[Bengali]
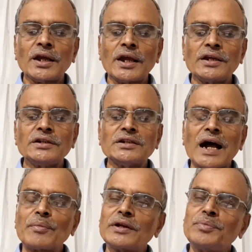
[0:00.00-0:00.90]
এই
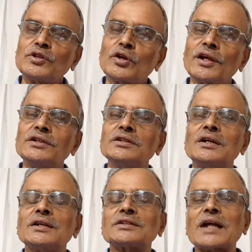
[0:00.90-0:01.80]
নামের ভিতরেই
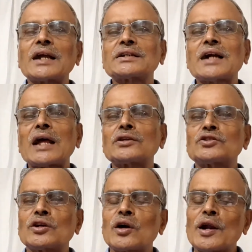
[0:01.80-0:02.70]
তার
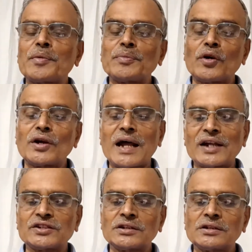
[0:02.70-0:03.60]
কার্যকলার বিবরণ
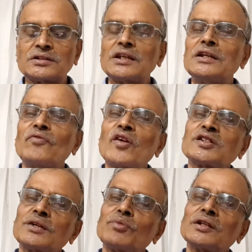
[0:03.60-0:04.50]
আছে
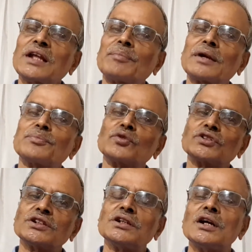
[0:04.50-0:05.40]
ইনফেকশন বলতে আমরা
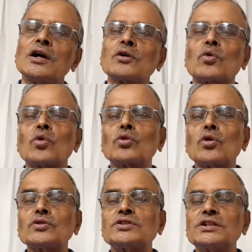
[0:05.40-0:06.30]
বুঝি কোনো
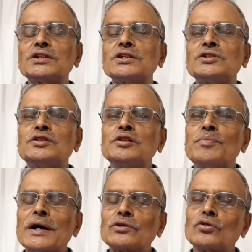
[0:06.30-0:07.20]
জিনিস
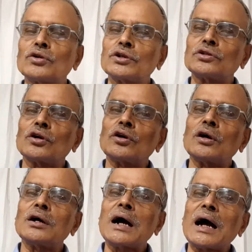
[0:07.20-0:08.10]
জীবাণুঘটিত
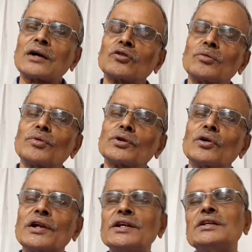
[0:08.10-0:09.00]
আক্রমণ
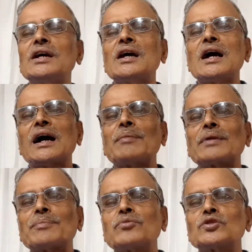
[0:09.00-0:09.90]
হইলেই
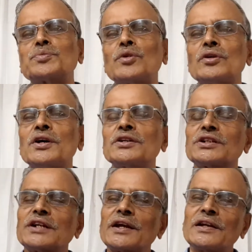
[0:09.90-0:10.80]
আমরা বুঝব
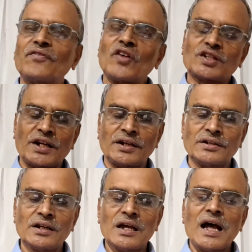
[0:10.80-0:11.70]
সেটা ইনফেকশান
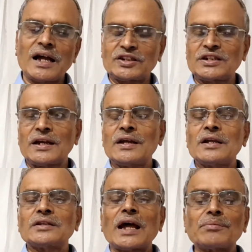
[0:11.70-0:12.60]
আচ্ছা
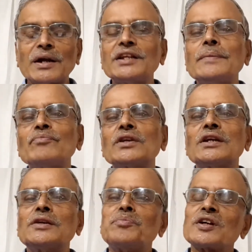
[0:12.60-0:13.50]
তার মানে
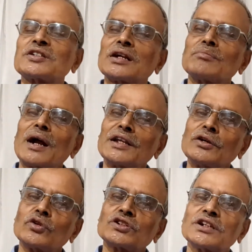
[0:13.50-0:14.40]
ইনফেকশন মানেই
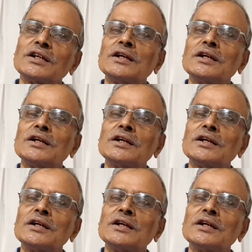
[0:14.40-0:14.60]
হচ্ছে